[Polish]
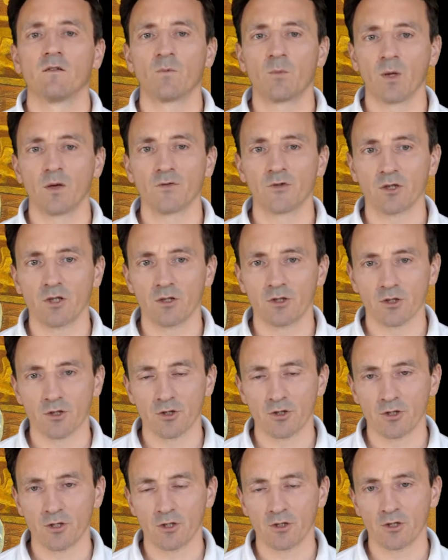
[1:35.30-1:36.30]
pierwszej
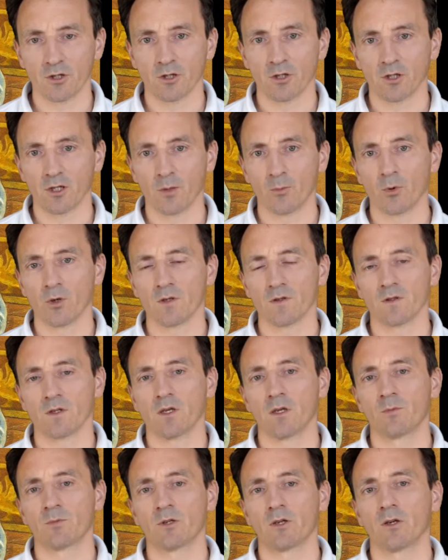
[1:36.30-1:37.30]
części Księgi
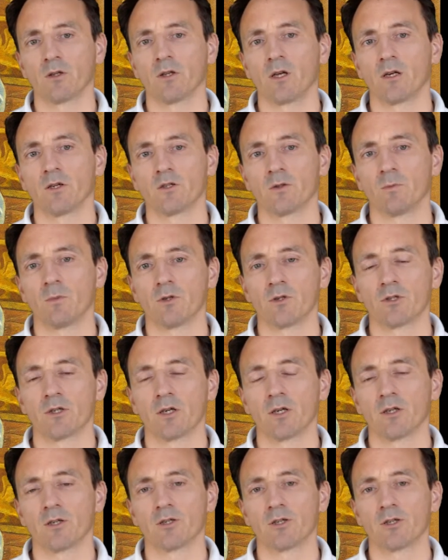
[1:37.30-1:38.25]
Kapłańskiej przekonaliśmy się,